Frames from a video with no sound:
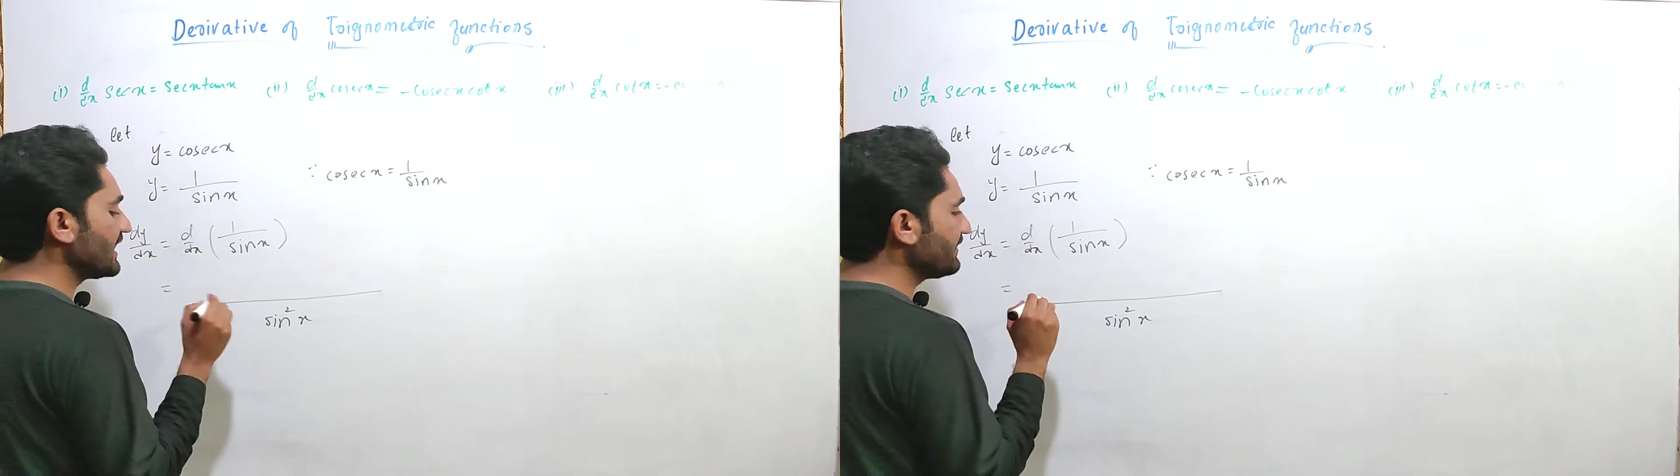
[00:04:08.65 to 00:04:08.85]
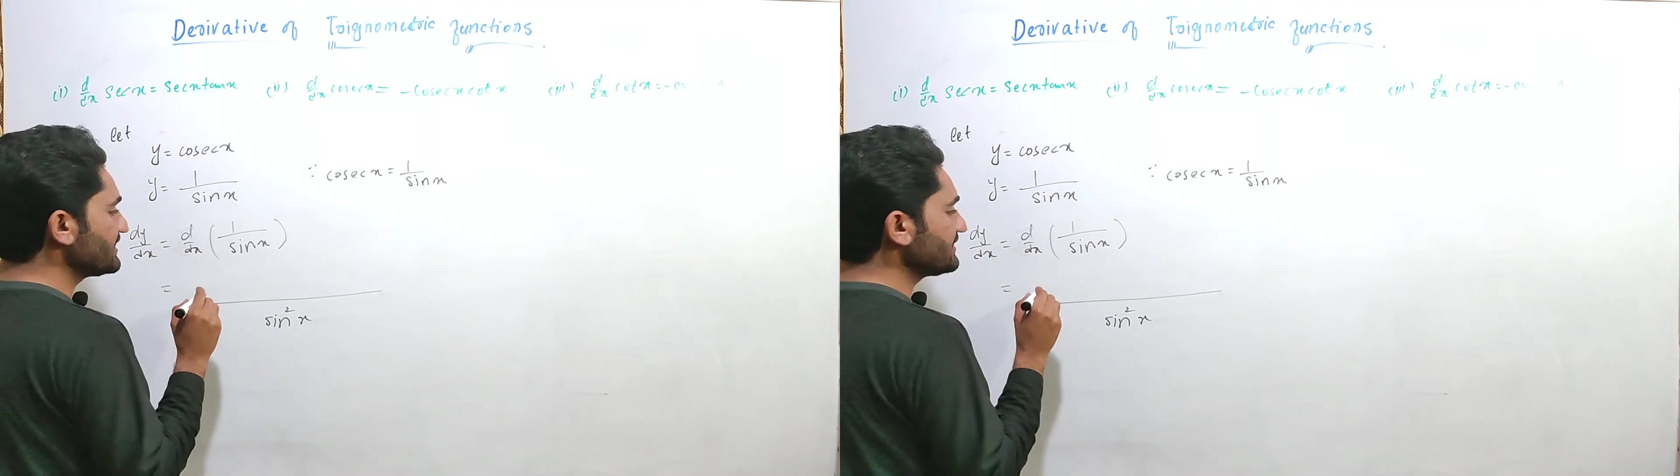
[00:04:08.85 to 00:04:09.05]

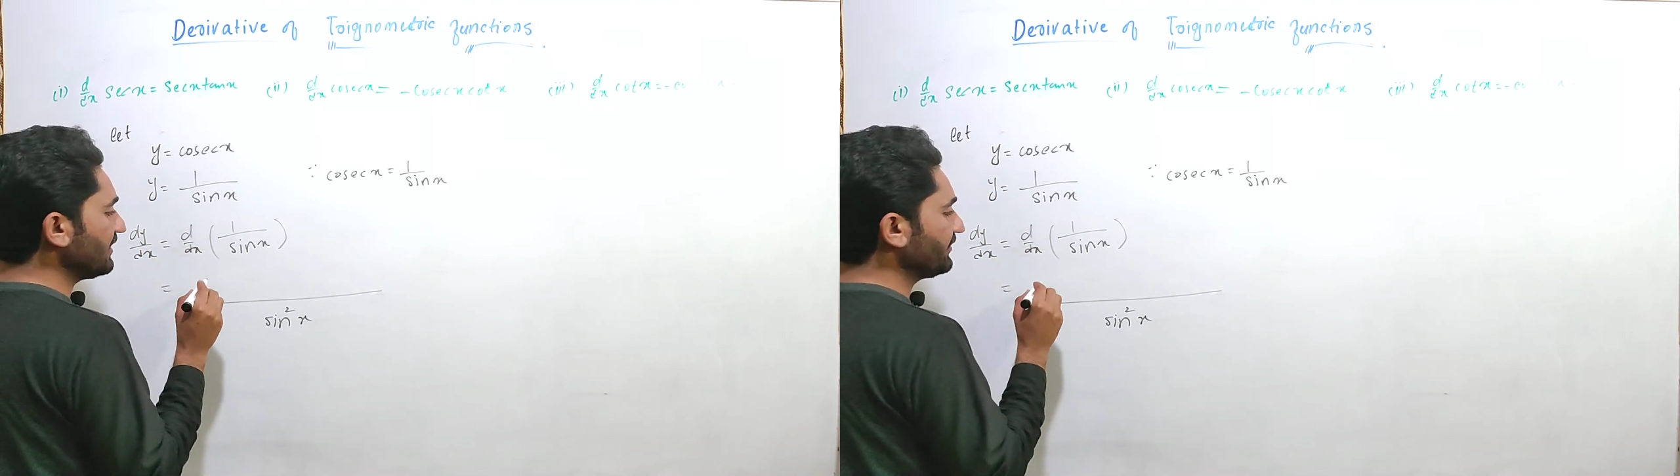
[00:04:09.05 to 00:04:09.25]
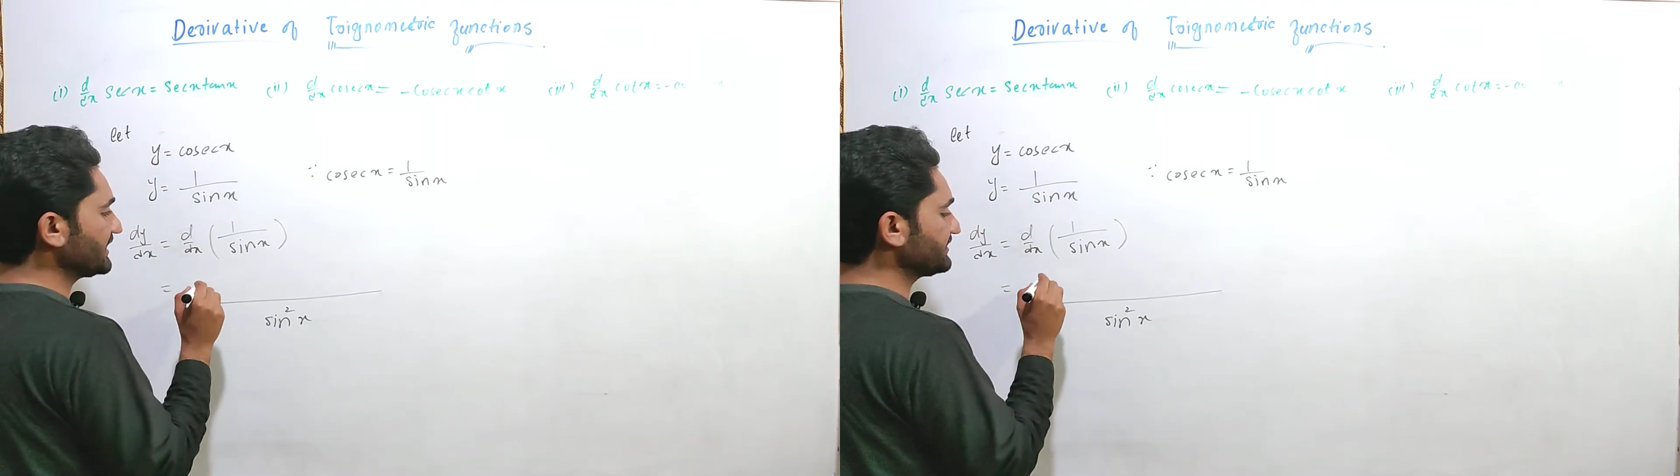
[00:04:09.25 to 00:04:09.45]

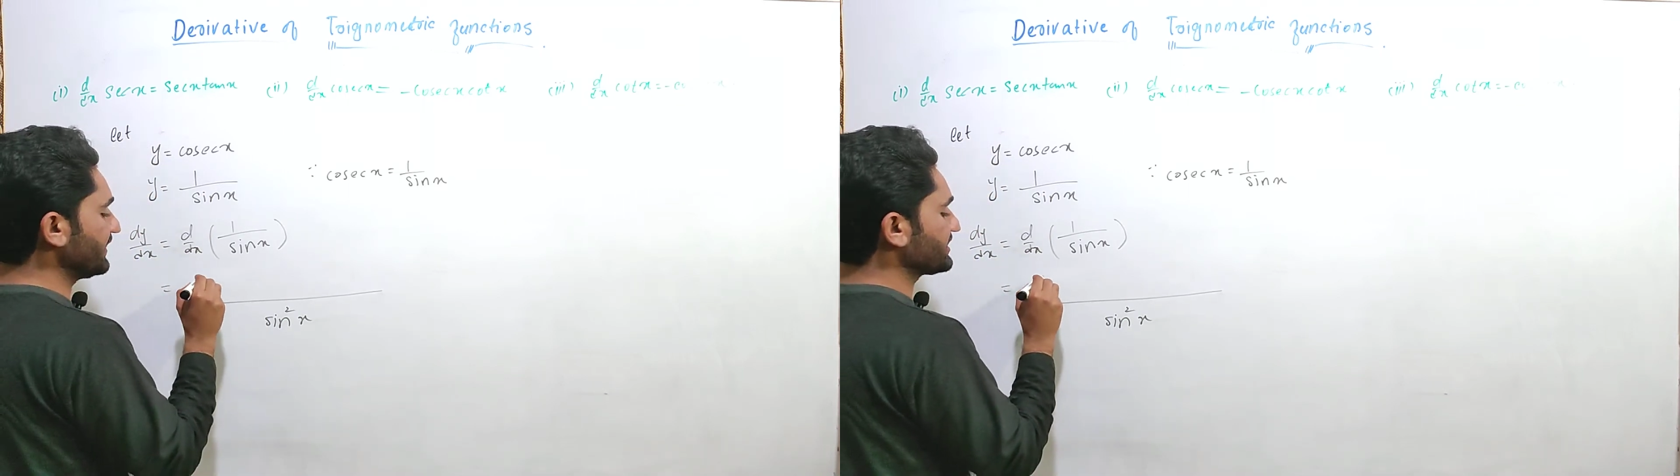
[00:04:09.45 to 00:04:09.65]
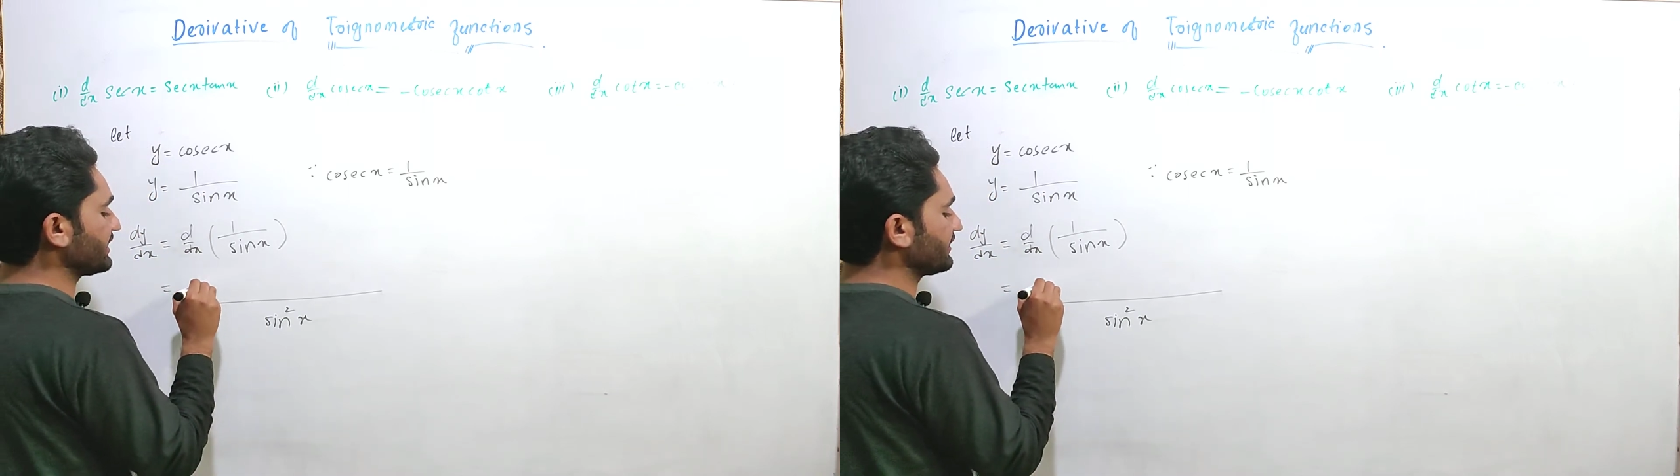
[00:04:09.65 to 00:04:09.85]
डेरिवेटिव ऑफ फर्स्ट
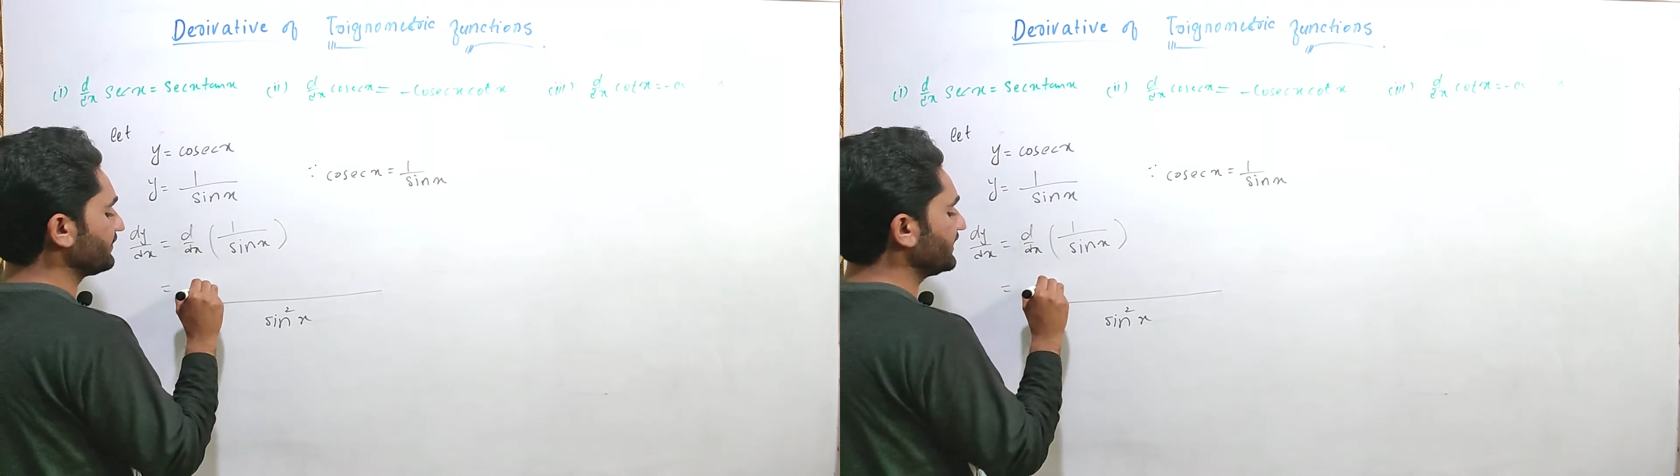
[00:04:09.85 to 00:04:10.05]
फंक्शन